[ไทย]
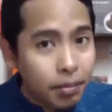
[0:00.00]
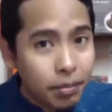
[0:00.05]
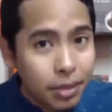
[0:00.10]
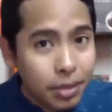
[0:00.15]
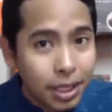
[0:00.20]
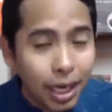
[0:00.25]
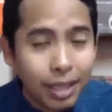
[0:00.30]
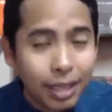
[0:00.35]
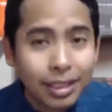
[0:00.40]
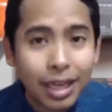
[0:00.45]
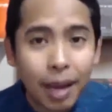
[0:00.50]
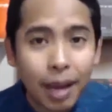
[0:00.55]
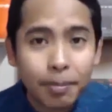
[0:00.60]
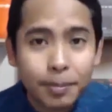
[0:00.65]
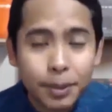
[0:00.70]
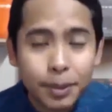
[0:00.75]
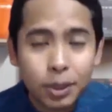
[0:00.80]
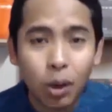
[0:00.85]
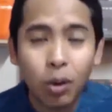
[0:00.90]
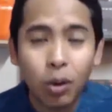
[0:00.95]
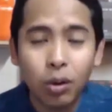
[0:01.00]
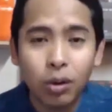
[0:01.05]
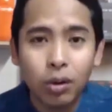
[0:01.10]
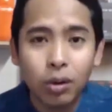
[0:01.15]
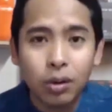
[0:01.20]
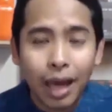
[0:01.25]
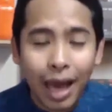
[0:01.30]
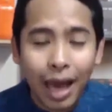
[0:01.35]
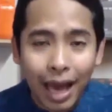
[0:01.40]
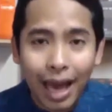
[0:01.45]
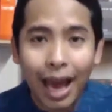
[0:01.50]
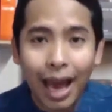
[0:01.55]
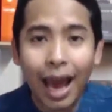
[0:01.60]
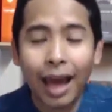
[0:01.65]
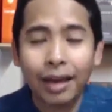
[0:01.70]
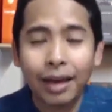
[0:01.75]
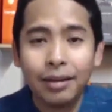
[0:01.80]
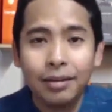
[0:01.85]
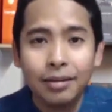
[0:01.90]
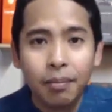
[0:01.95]
เหมือนกับส่งอาหา
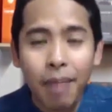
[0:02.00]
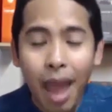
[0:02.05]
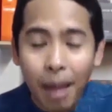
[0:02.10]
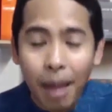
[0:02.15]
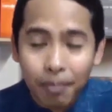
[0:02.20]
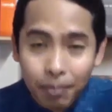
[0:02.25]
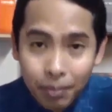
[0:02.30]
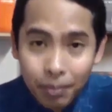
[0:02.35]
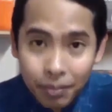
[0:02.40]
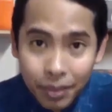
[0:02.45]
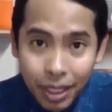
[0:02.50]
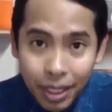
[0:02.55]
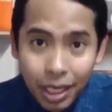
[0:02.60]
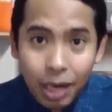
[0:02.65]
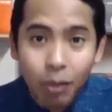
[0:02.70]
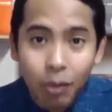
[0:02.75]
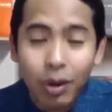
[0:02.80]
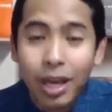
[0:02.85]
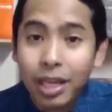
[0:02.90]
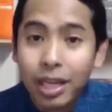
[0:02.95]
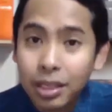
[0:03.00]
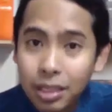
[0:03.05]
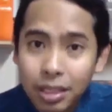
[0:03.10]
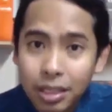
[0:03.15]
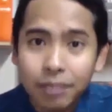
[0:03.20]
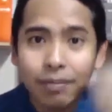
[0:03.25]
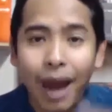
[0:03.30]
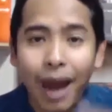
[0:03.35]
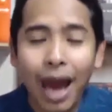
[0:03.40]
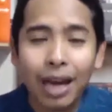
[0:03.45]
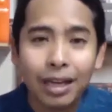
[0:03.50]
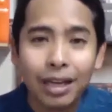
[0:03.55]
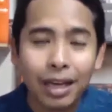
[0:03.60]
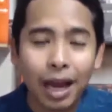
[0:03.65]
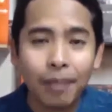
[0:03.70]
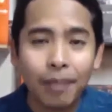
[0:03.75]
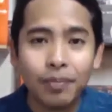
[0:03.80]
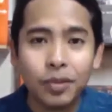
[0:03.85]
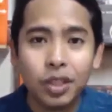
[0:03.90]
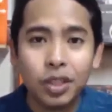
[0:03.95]
รแบบดลิเวอรี่ถึงบ้านเลย
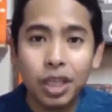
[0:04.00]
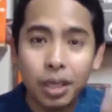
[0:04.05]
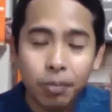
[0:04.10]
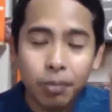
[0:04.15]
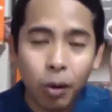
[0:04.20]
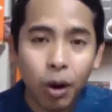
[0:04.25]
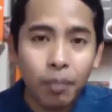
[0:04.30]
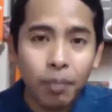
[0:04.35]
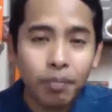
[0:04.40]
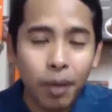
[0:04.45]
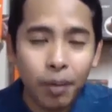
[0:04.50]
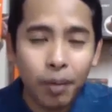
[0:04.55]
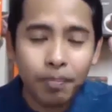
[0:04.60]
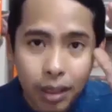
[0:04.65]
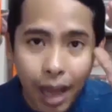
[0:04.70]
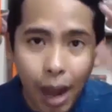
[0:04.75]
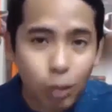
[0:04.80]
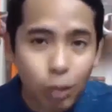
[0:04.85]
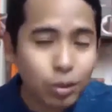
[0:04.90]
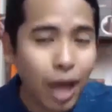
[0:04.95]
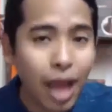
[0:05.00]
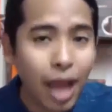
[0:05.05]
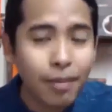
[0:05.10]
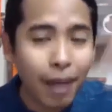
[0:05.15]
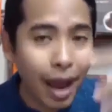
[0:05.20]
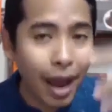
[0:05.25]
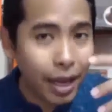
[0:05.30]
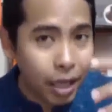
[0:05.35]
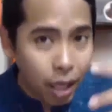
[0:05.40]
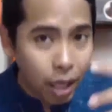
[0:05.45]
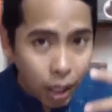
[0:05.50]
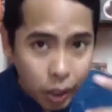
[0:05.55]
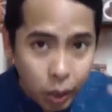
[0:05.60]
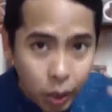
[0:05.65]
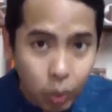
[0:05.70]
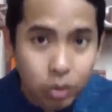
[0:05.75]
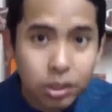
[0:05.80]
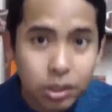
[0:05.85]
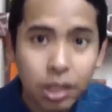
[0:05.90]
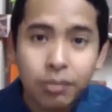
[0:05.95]
ครับฉีดพ่นปุ๊บเข้าใต้ใบ
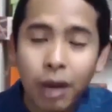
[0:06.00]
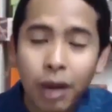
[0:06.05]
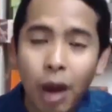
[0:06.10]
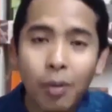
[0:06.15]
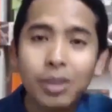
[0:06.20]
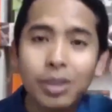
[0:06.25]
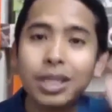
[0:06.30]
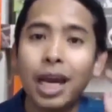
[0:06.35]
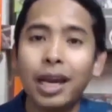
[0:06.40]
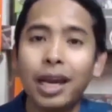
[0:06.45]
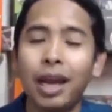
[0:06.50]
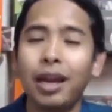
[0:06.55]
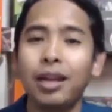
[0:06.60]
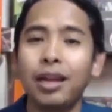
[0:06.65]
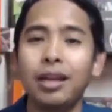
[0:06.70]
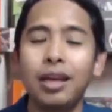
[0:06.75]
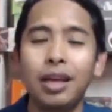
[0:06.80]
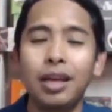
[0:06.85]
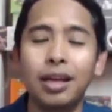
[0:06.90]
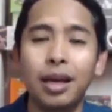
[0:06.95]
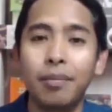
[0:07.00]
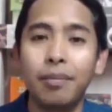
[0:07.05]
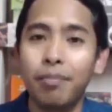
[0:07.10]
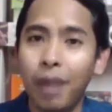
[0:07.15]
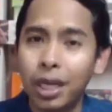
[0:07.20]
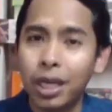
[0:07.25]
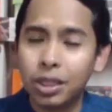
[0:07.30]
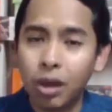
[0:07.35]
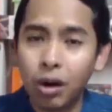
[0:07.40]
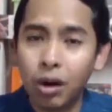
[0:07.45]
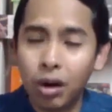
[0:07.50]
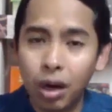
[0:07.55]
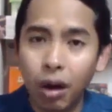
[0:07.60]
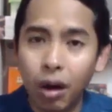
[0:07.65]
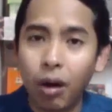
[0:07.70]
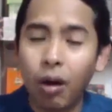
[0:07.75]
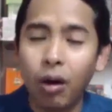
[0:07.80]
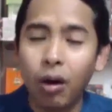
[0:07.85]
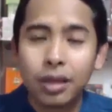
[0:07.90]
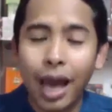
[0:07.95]
ดูดซึมเอาไปใช้ได้ทันทีเลย ไม่ต้องร
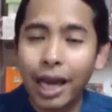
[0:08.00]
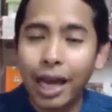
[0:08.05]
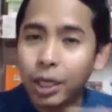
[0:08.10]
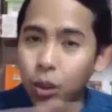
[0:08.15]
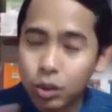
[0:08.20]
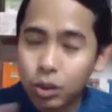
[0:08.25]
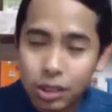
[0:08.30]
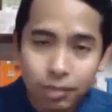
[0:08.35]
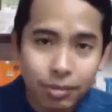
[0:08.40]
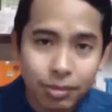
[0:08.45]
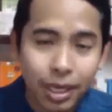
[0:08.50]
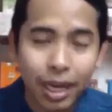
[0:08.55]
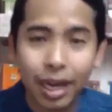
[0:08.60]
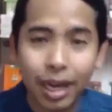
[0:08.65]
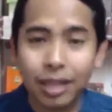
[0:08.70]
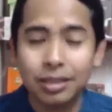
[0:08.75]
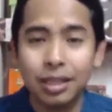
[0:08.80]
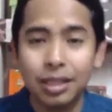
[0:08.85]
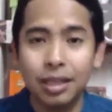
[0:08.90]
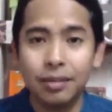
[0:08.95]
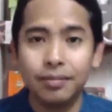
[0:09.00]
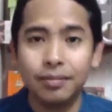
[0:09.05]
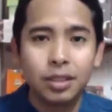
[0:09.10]
อการดูดซึมใดๆทั้งสิ้น